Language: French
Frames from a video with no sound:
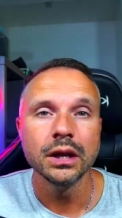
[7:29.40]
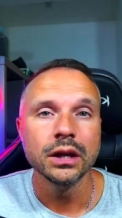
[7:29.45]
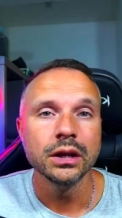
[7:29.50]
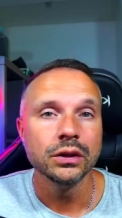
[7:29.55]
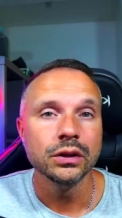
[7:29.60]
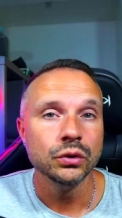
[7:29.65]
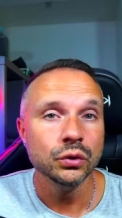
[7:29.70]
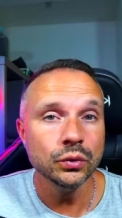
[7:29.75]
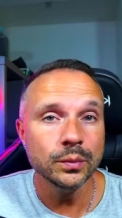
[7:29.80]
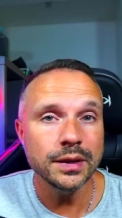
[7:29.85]

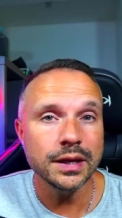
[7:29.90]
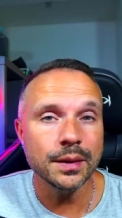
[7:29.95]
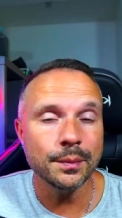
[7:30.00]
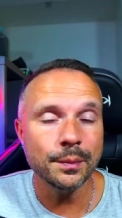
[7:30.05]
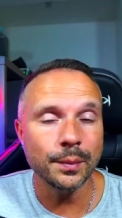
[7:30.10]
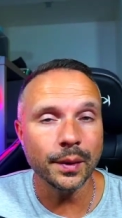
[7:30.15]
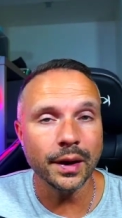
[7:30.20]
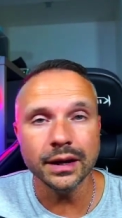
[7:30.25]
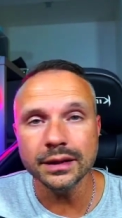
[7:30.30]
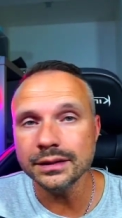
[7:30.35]
N'oubliez
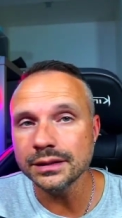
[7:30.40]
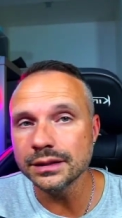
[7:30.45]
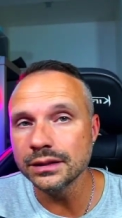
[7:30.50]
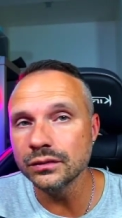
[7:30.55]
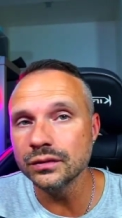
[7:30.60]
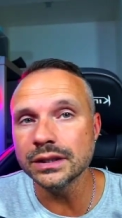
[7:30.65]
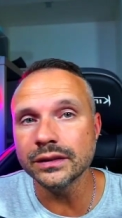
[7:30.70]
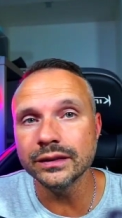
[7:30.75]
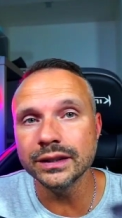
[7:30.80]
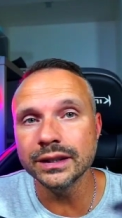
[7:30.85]
pas, si
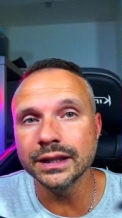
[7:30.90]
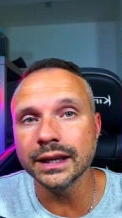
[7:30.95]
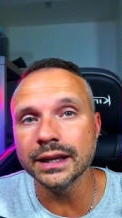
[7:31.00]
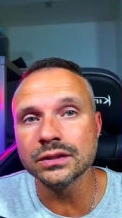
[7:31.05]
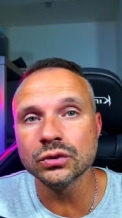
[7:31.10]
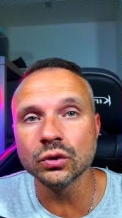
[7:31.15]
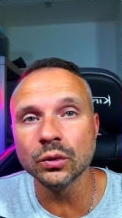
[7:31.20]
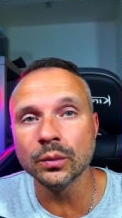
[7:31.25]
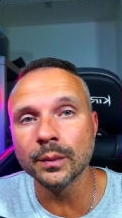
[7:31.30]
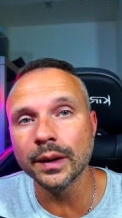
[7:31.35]
vous avez des
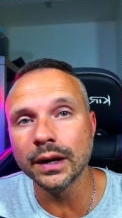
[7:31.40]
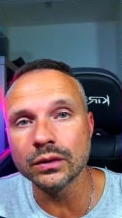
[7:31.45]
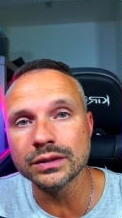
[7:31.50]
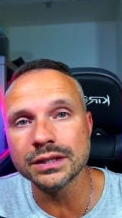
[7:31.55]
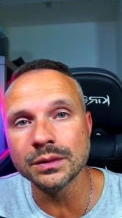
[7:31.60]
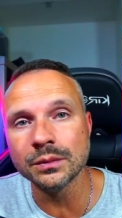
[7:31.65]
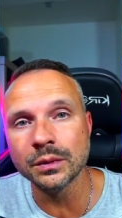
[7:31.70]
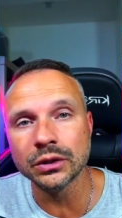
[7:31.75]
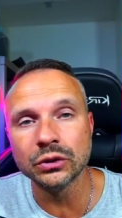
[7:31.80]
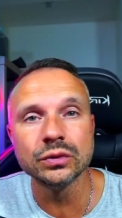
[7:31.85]
questions,
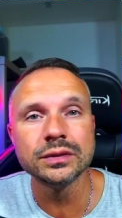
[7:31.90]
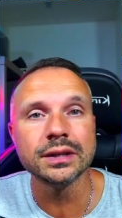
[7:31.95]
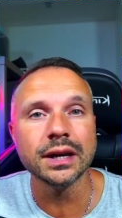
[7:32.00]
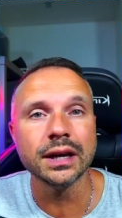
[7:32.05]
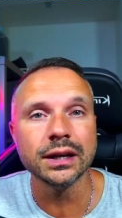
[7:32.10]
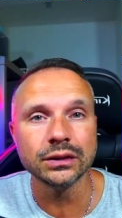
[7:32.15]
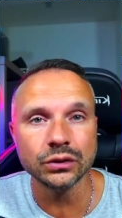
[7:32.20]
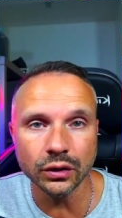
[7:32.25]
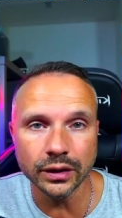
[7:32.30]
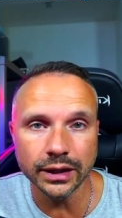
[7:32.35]
balancez-moi tout ça
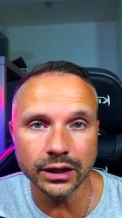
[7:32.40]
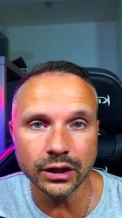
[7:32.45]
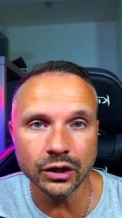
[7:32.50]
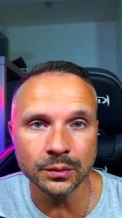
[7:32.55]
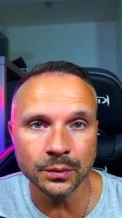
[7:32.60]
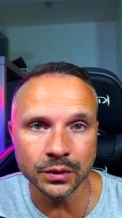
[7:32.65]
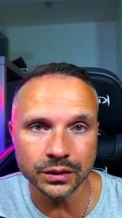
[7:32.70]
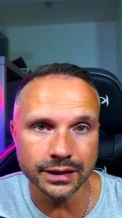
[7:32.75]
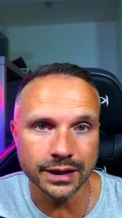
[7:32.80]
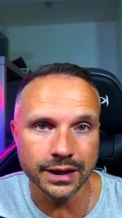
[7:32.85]
dans les
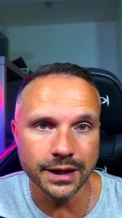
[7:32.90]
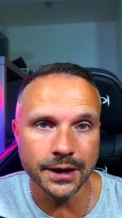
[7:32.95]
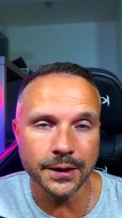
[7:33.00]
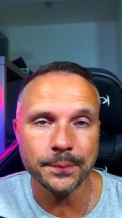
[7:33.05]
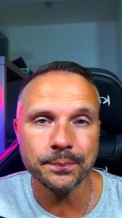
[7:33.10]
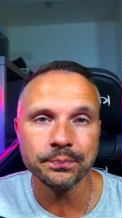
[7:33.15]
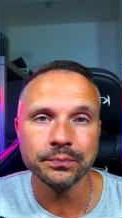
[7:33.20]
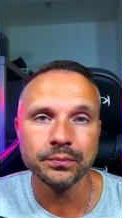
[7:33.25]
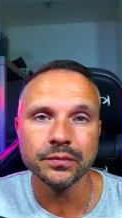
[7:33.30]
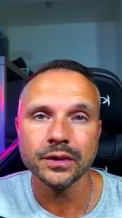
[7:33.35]
commentaires.
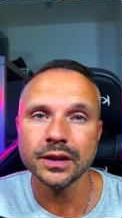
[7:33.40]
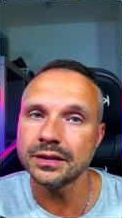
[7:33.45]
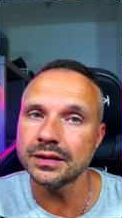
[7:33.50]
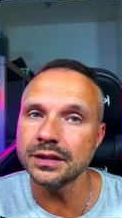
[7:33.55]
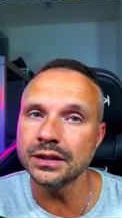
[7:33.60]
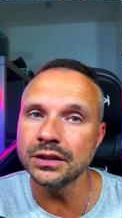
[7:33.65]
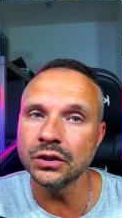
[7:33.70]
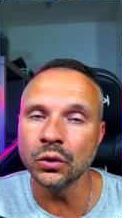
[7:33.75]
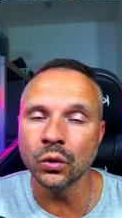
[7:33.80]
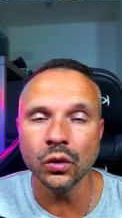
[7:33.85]

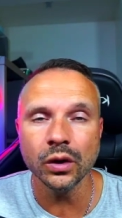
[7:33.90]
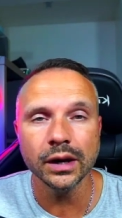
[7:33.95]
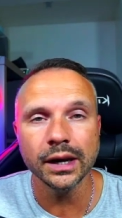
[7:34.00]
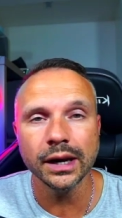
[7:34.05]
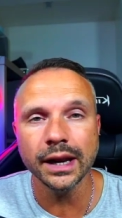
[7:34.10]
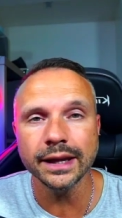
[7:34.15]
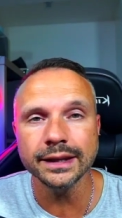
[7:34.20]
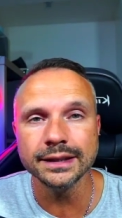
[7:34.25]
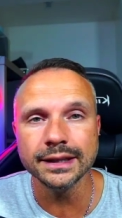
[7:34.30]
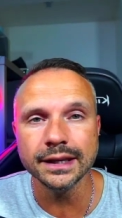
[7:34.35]
Sinon,
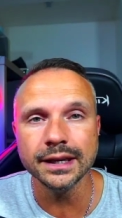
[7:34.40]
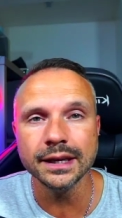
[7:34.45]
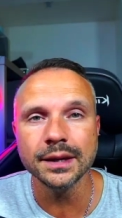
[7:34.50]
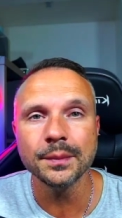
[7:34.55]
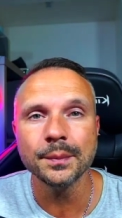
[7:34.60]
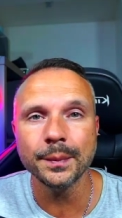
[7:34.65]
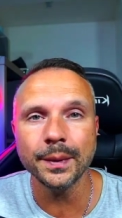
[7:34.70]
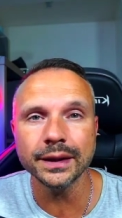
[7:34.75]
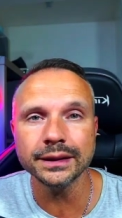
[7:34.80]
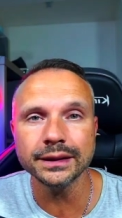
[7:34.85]
likez,
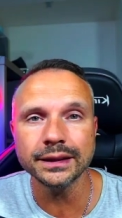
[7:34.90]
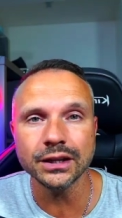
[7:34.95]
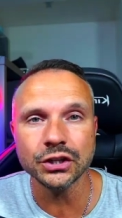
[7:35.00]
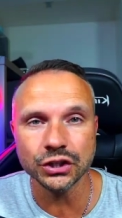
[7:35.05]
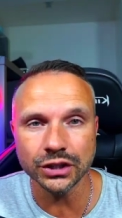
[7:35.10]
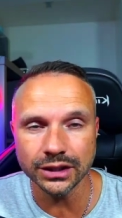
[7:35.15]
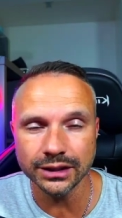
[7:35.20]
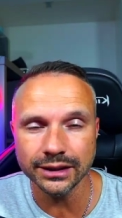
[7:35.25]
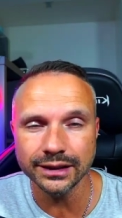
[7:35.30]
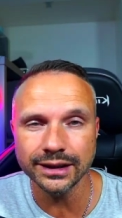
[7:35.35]

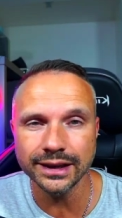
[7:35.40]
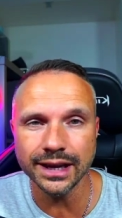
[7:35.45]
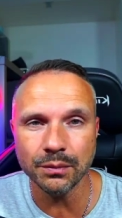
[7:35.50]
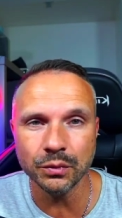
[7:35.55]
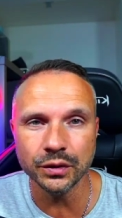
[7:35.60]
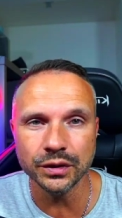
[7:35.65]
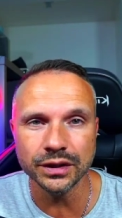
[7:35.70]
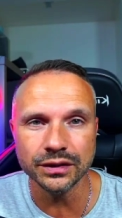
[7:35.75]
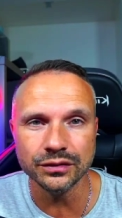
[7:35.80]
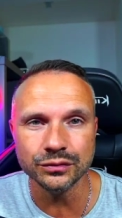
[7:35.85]
partagez et
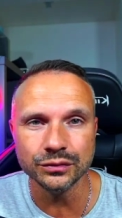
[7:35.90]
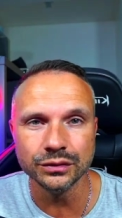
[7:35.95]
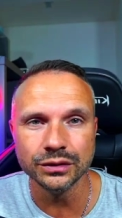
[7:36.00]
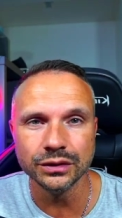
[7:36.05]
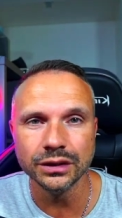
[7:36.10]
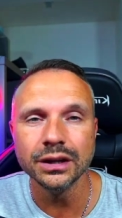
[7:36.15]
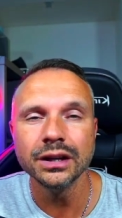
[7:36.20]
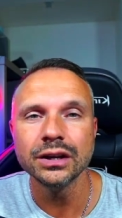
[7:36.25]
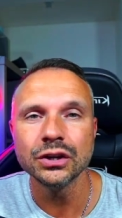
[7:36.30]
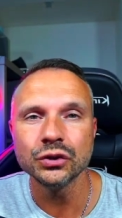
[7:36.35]
abonnez-vous.
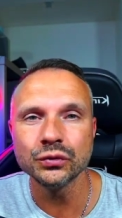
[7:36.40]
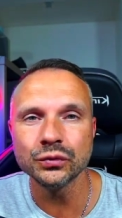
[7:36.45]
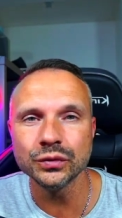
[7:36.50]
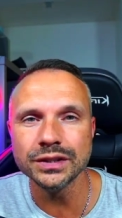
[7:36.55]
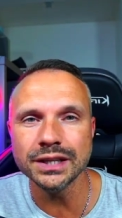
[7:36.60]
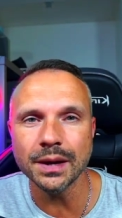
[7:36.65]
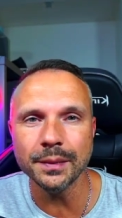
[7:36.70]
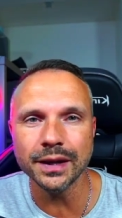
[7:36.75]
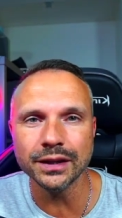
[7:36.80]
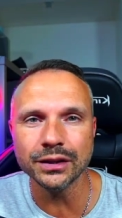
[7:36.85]
Je vous dis à
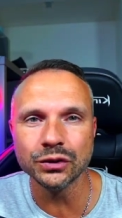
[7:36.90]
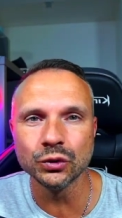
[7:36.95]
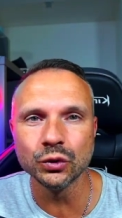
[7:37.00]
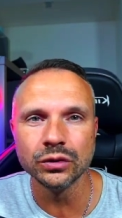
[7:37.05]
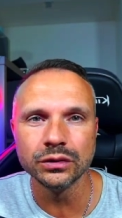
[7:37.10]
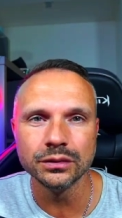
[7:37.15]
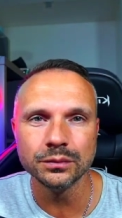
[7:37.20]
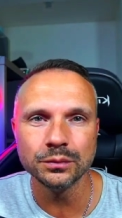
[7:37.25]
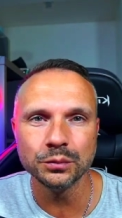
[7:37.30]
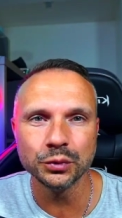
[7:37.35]
bientôt
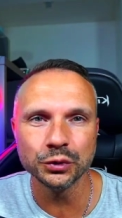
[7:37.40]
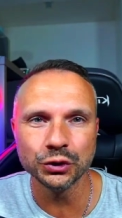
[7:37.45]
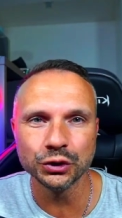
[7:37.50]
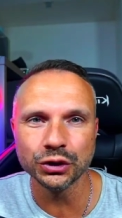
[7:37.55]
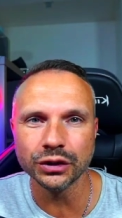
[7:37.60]
pour d'autres